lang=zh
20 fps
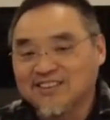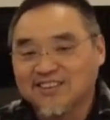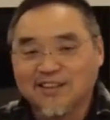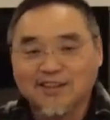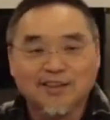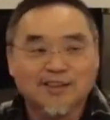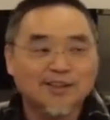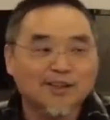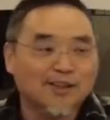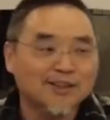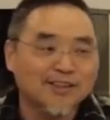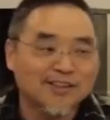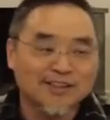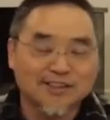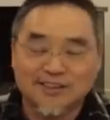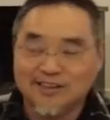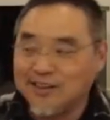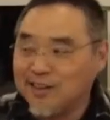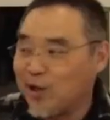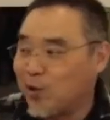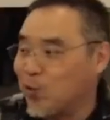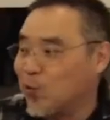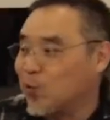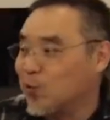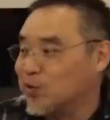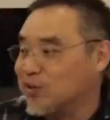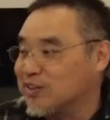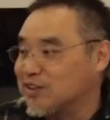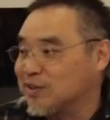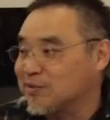那你知道那个后
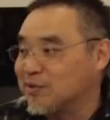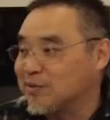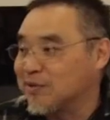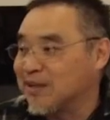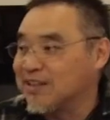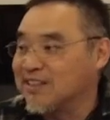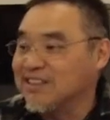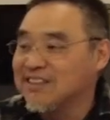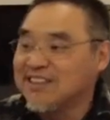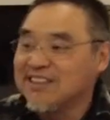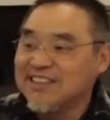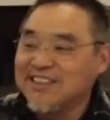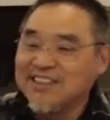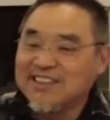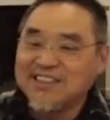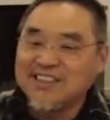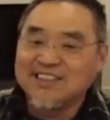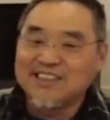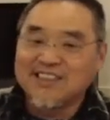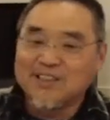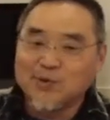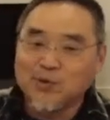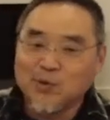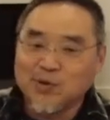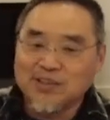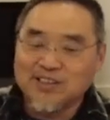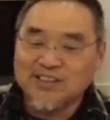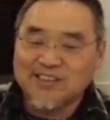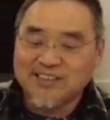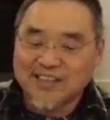果是什么吗？如
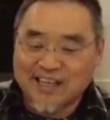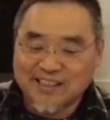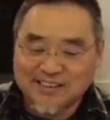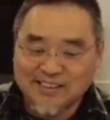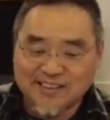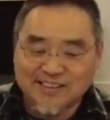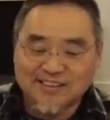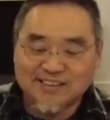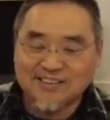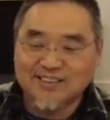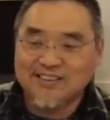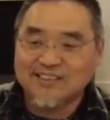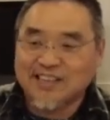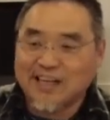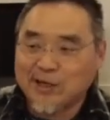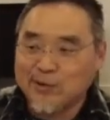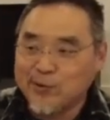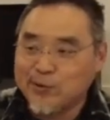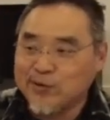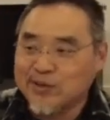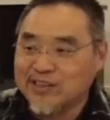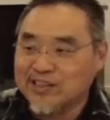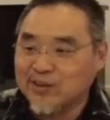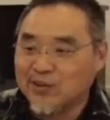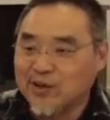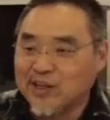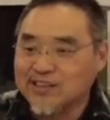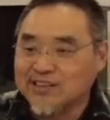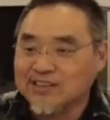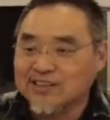果是假先知、假预言的
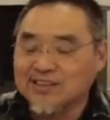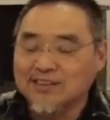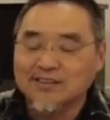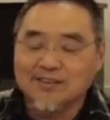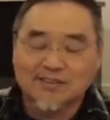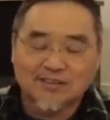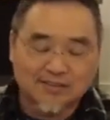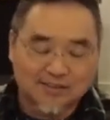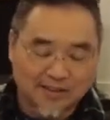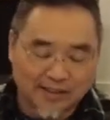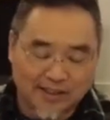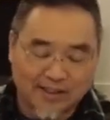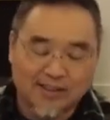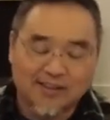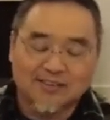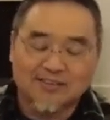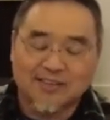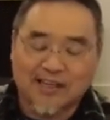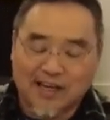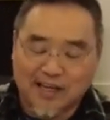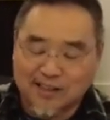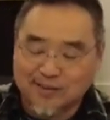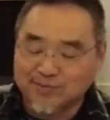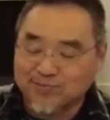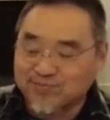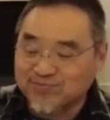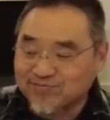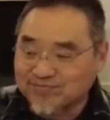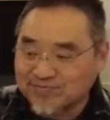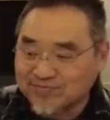话呢？哎，那
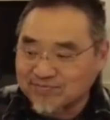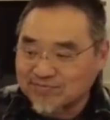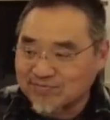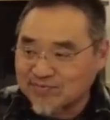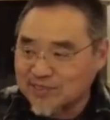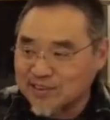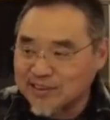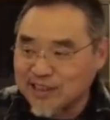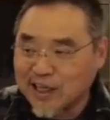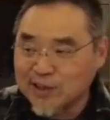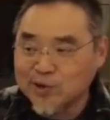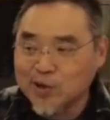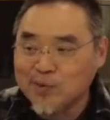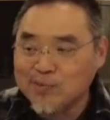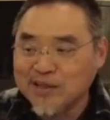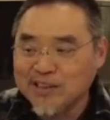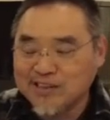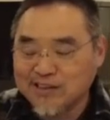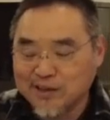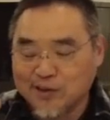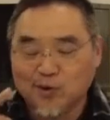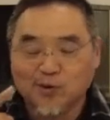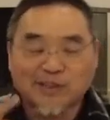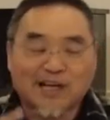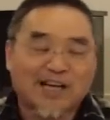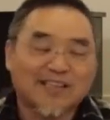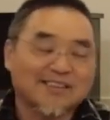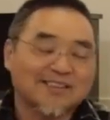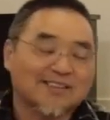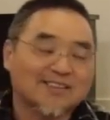他就要被石头
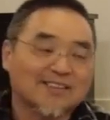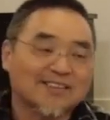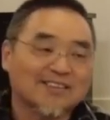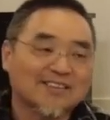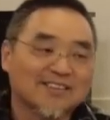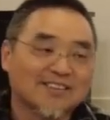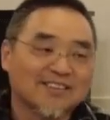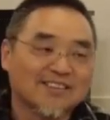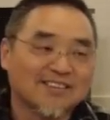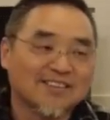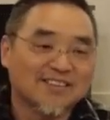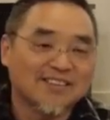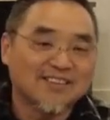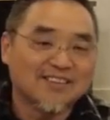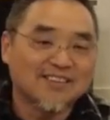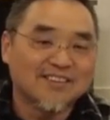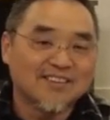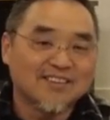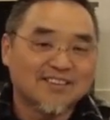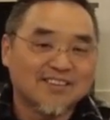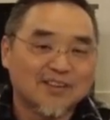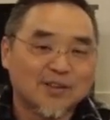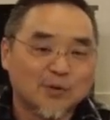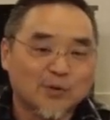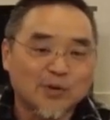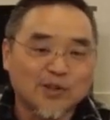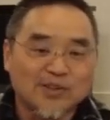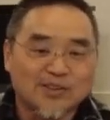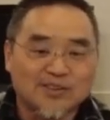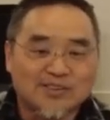打死。
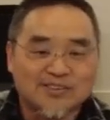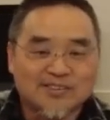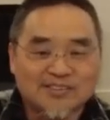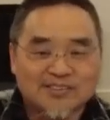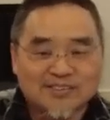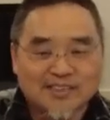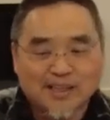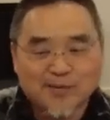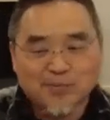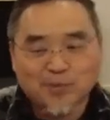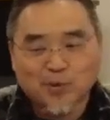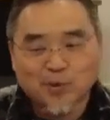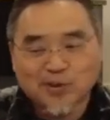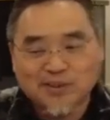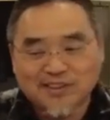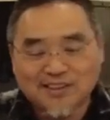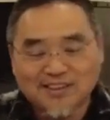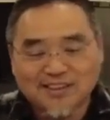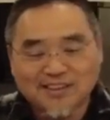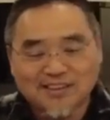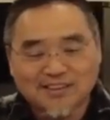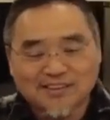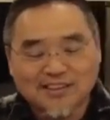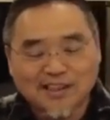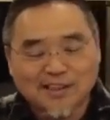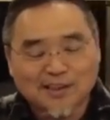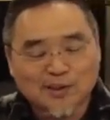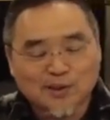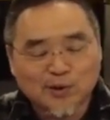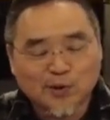所以在摩西
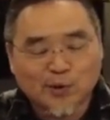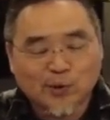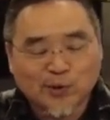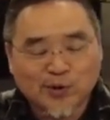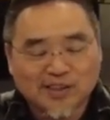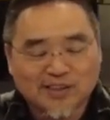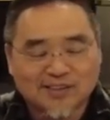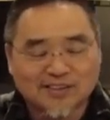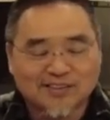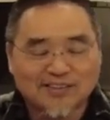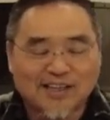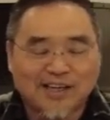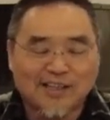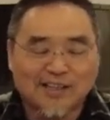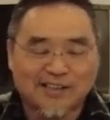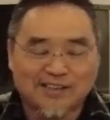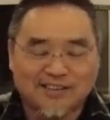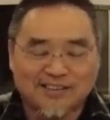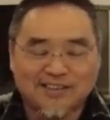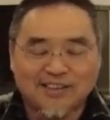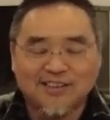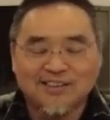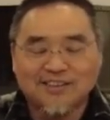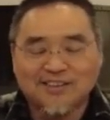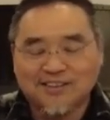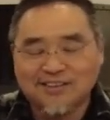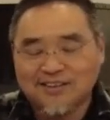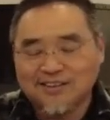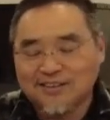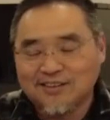在旧约时代里，先
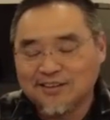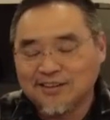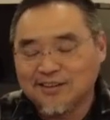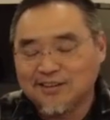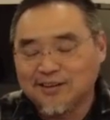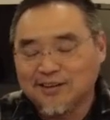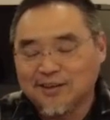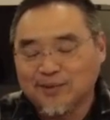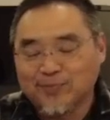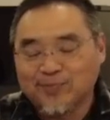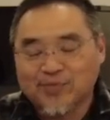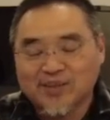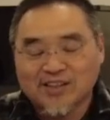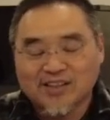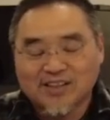知是